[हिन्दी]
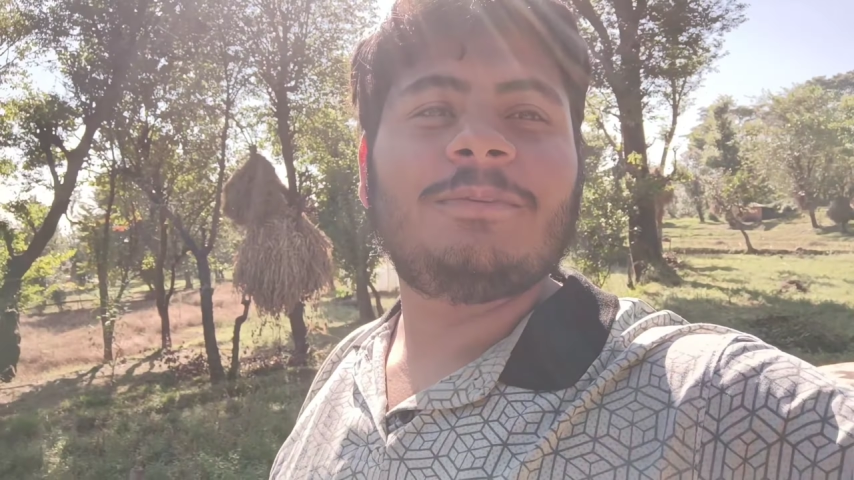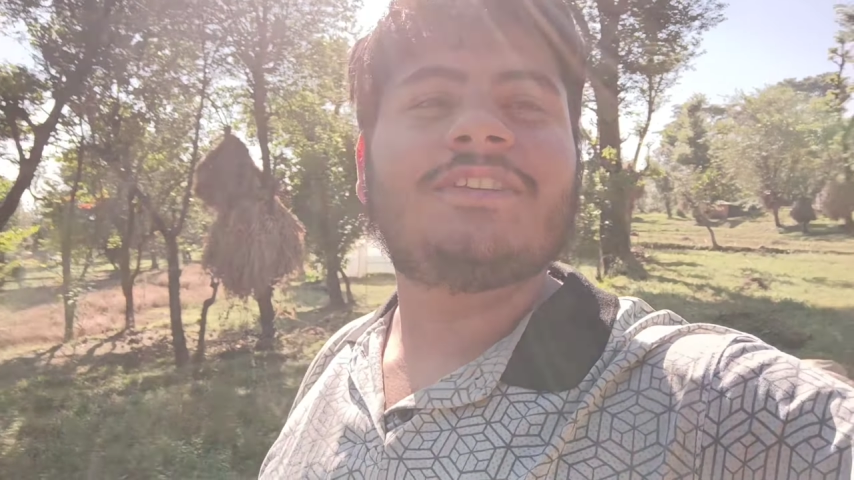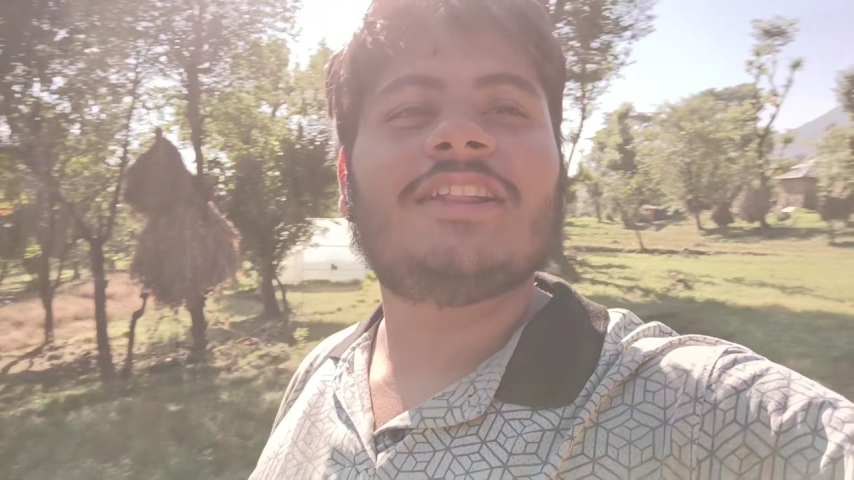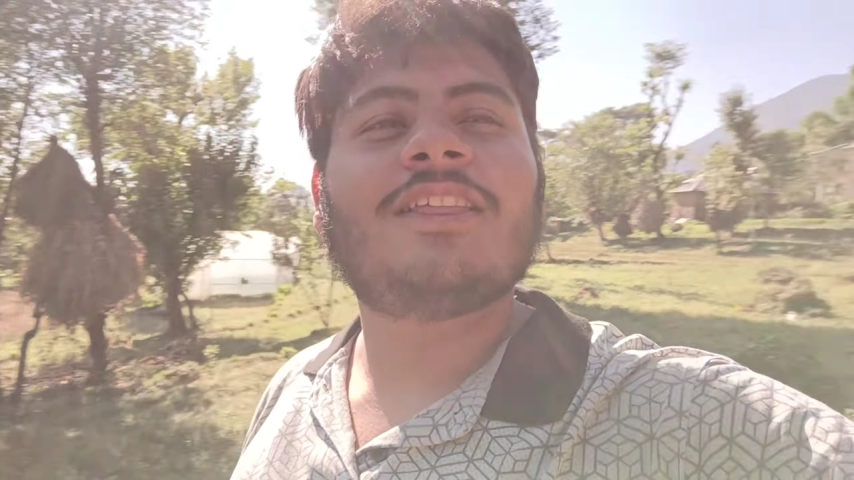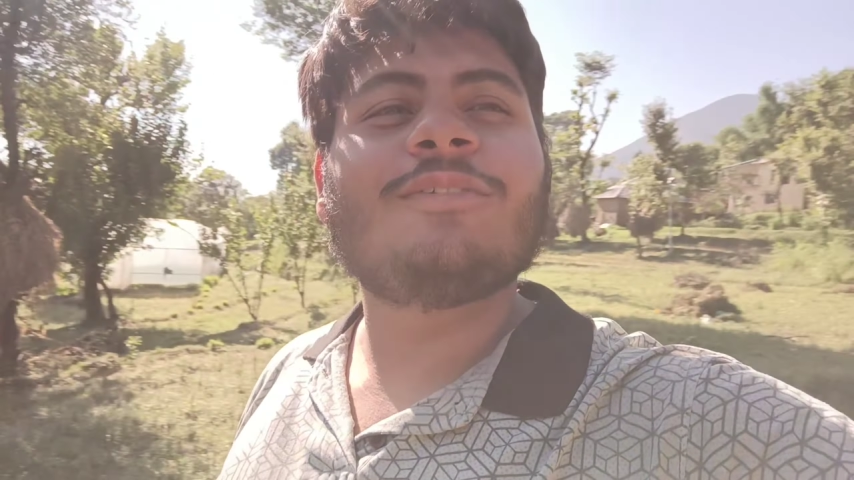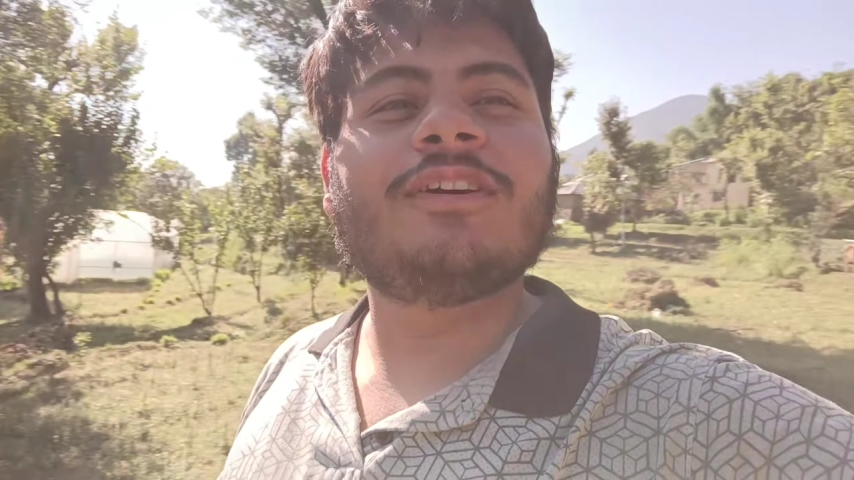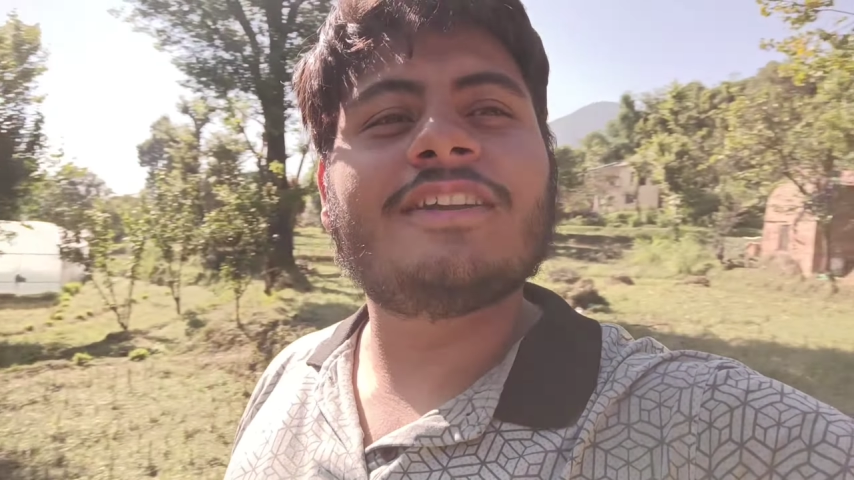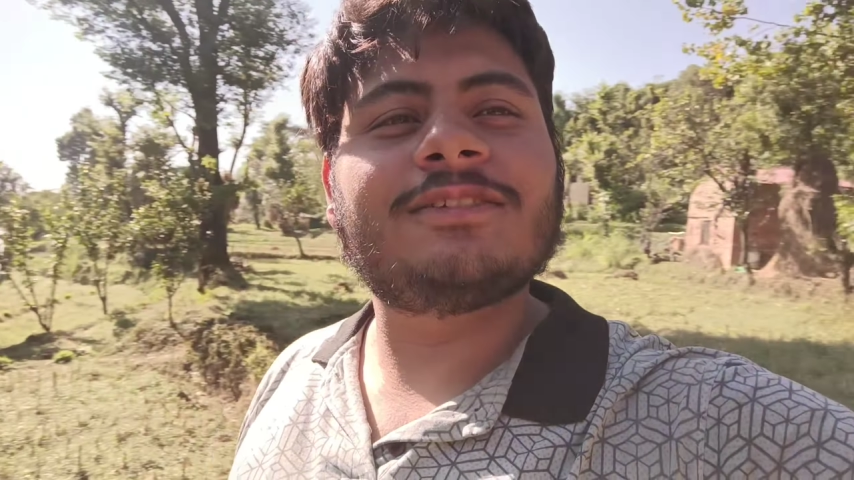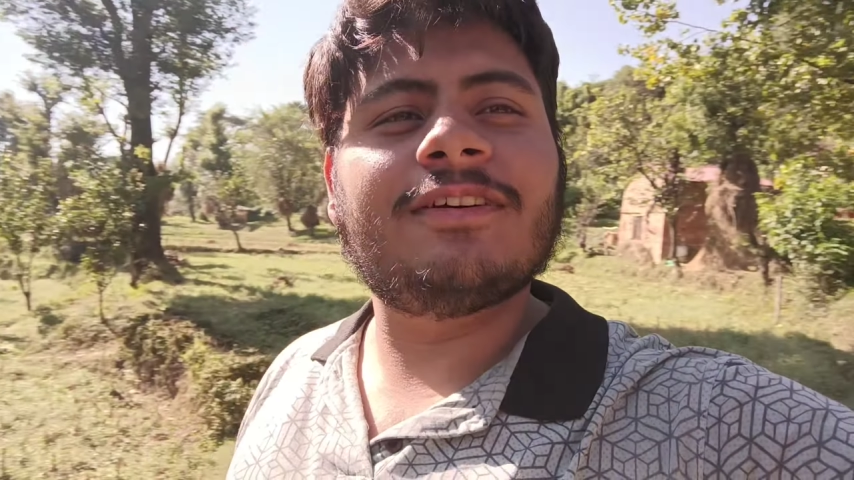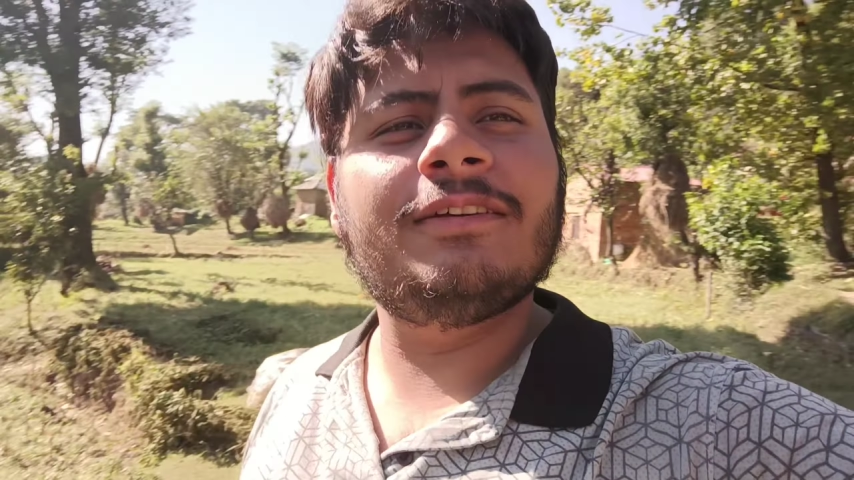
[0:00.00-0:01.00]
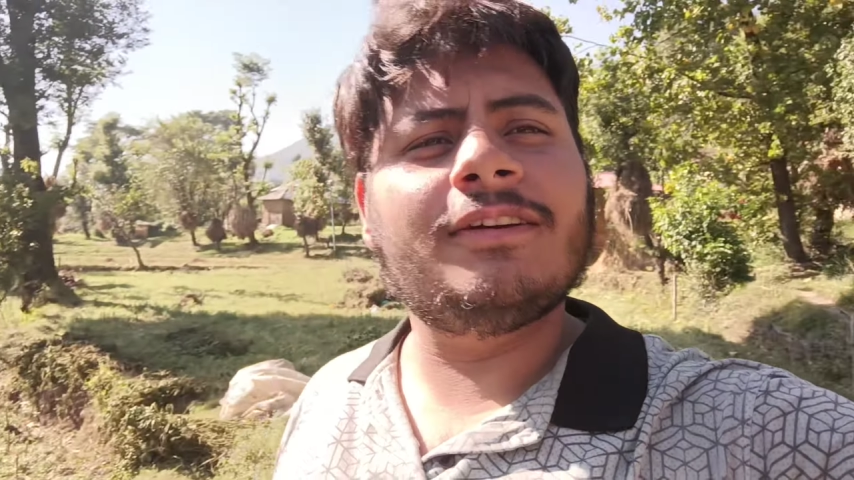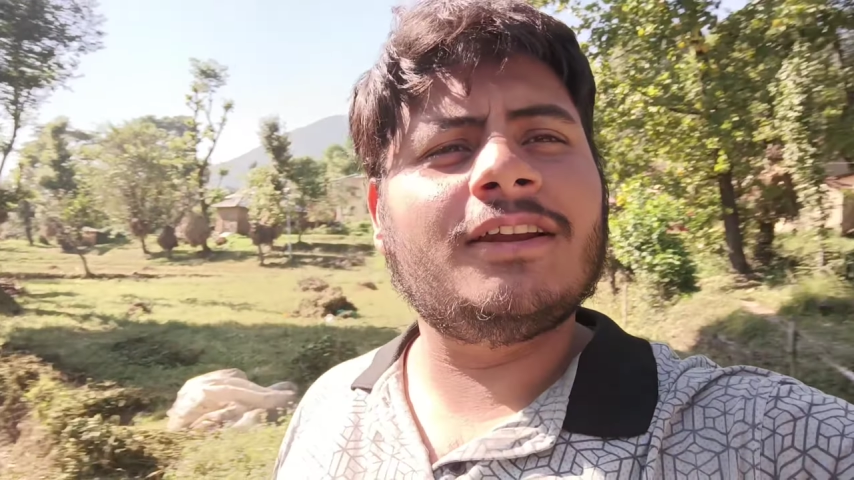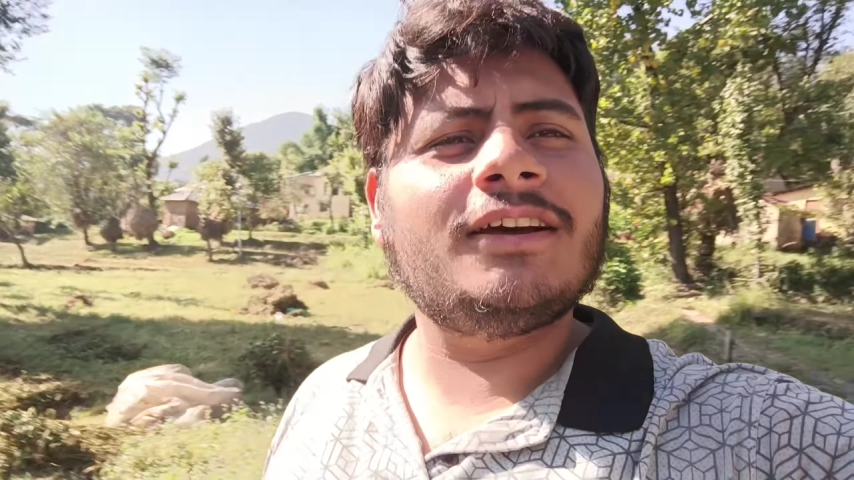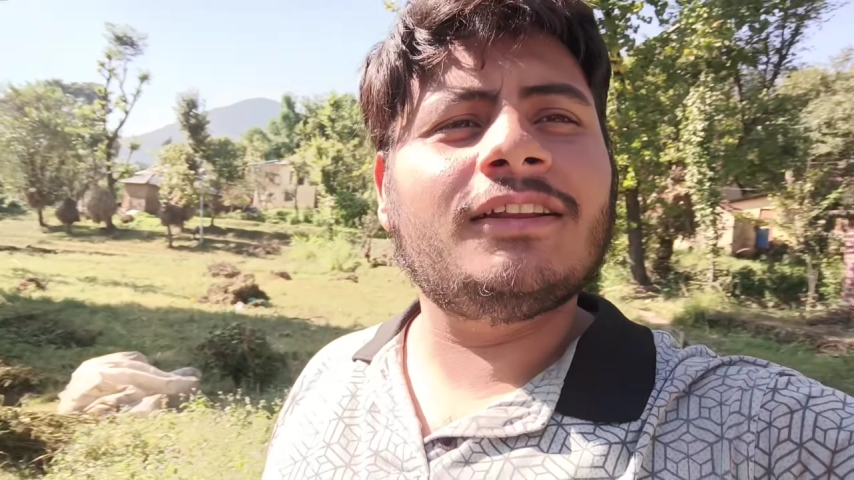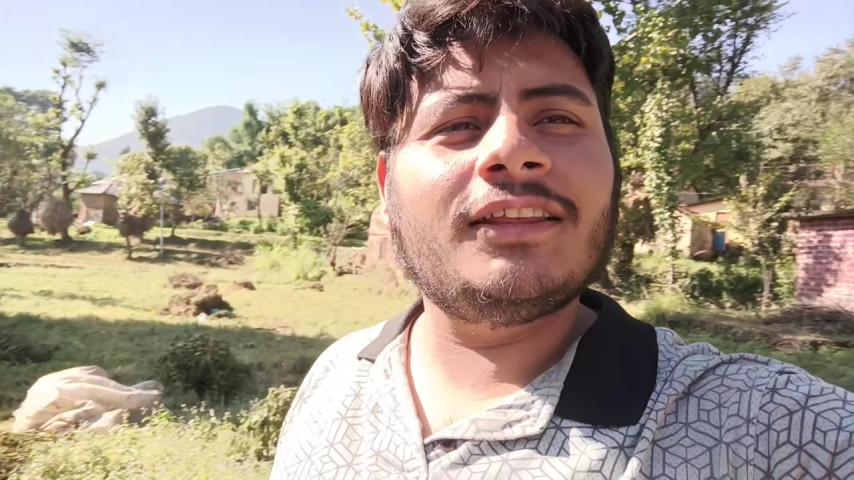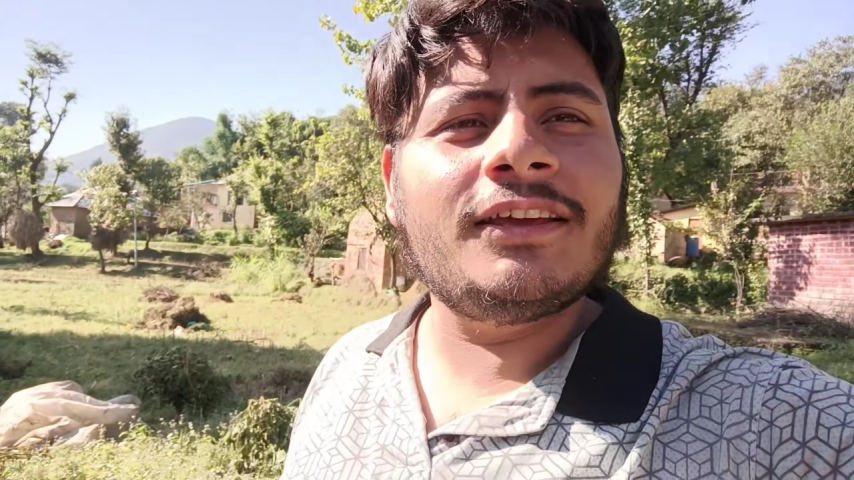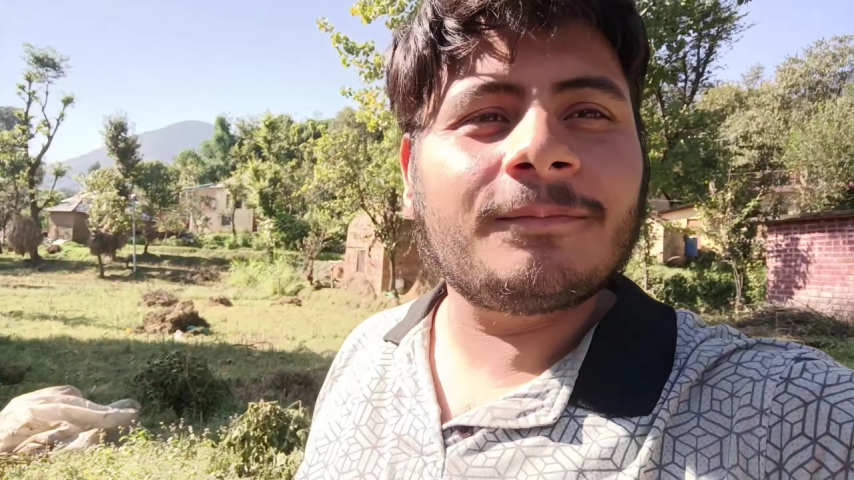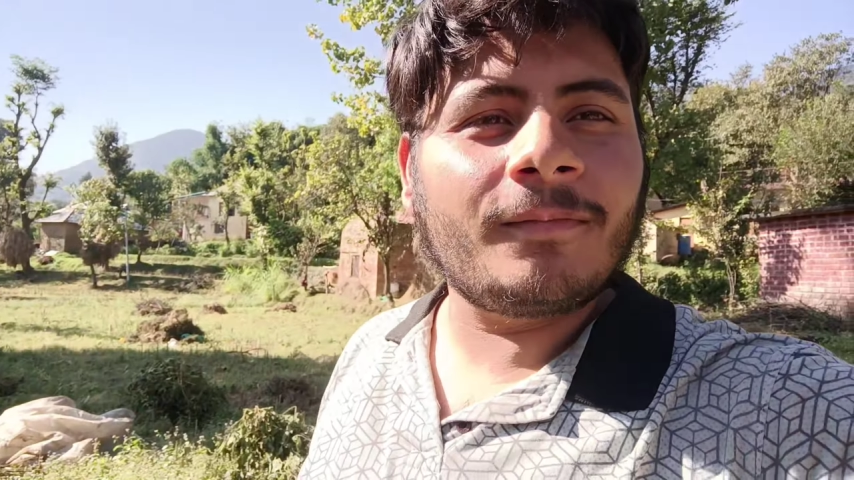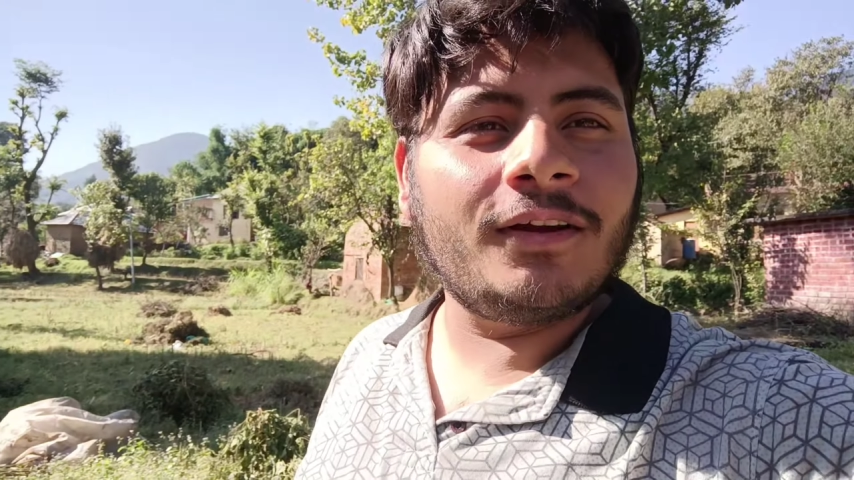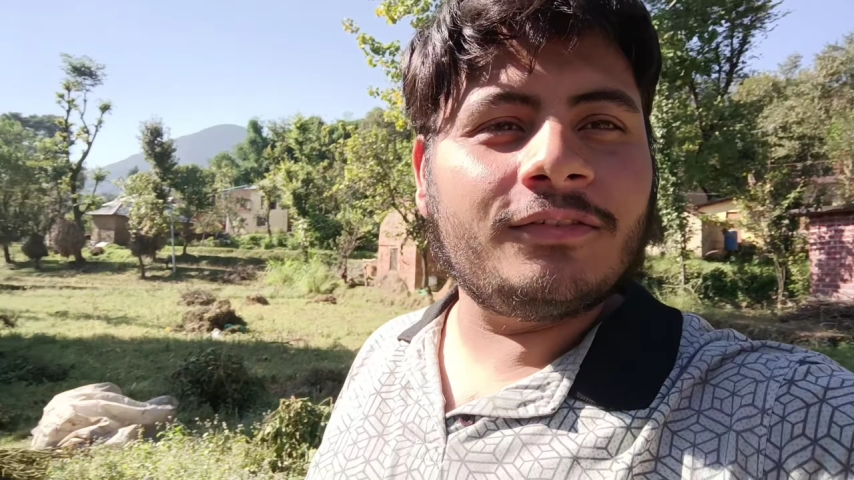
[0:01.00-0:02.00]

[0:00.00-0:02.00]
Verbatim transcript: अभी चलता हूँ घर सफाई वगैरह करते हैं